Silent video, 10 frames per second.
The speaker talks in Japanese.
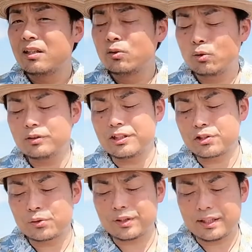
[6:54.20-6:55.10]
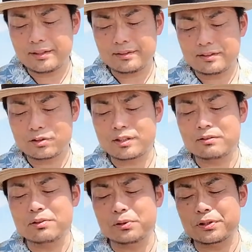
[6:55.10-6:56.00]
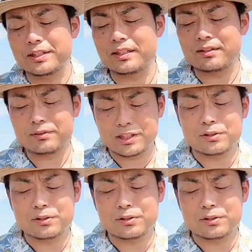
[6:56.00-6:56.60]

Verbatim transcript: 脳に障害、そして運動機能